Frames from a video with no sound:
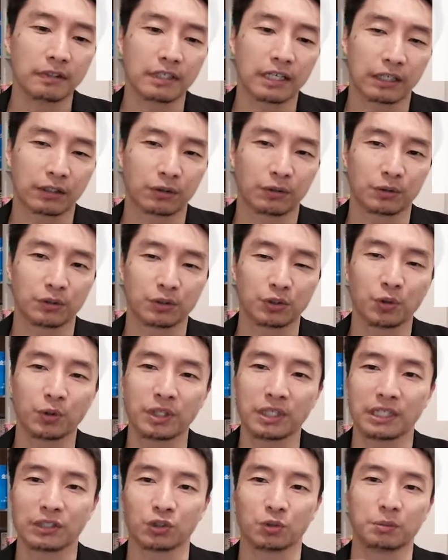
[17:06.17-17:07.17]
あの、商
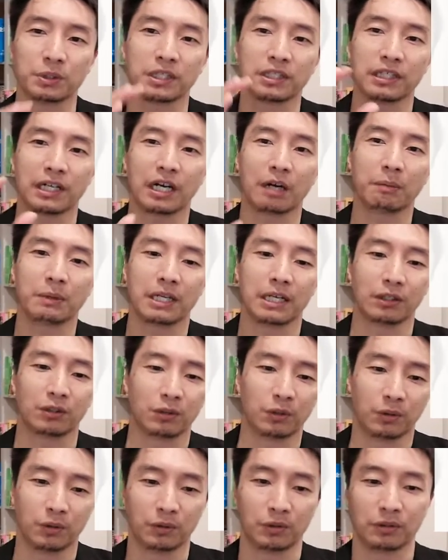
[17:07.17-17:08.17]
品価値を思いっきり高めない
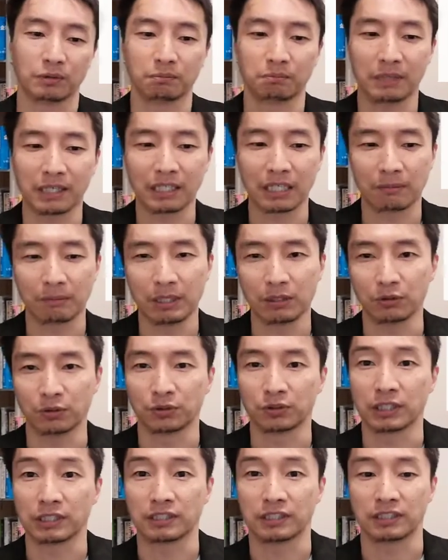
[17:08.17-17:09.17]
と、まだ見ぬ
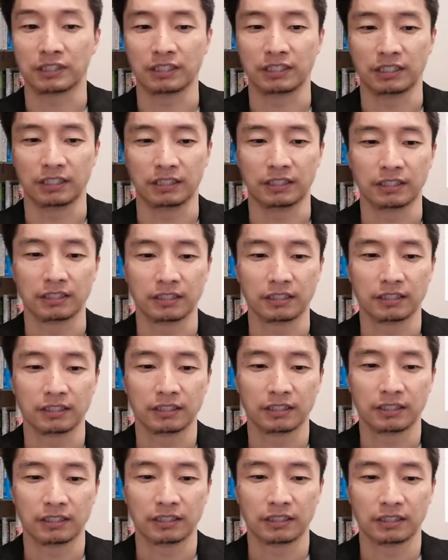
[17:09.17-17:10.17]
人たちに
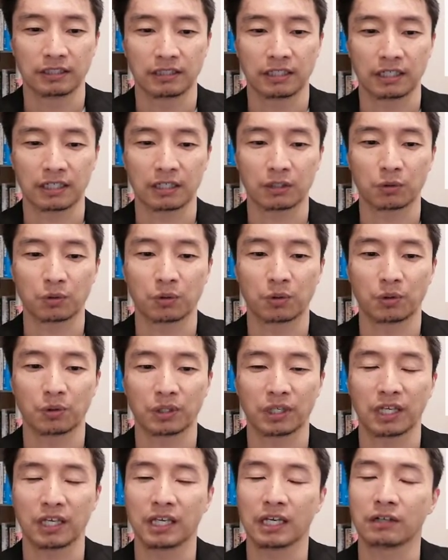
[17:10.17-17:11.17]
なかなか
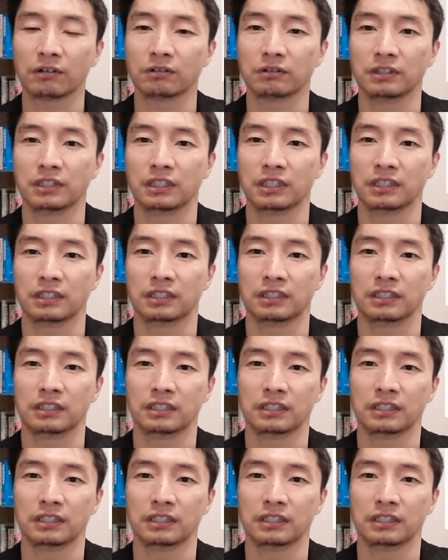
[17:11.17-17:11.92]
こう契約に